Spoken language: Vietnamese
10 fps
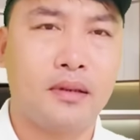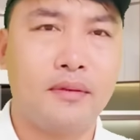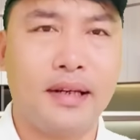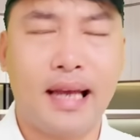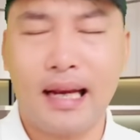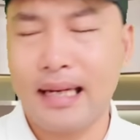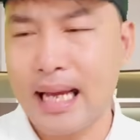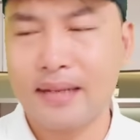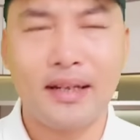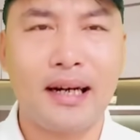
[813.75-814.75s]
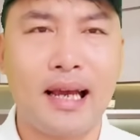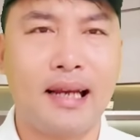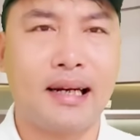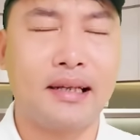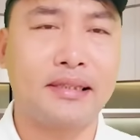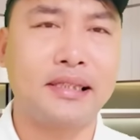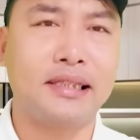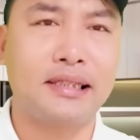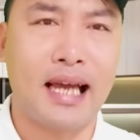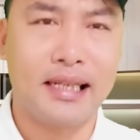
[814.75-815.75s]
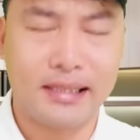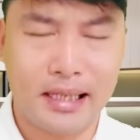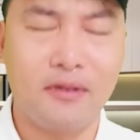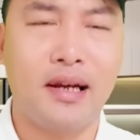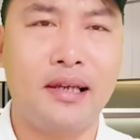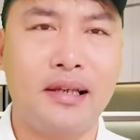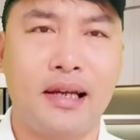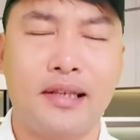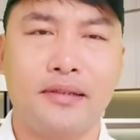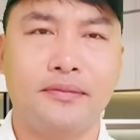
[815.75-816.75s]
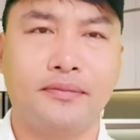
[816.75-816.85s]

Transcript: Cái vị đặt ra cái vấn đề thằng luật sư đó tại sao nghĩ vậy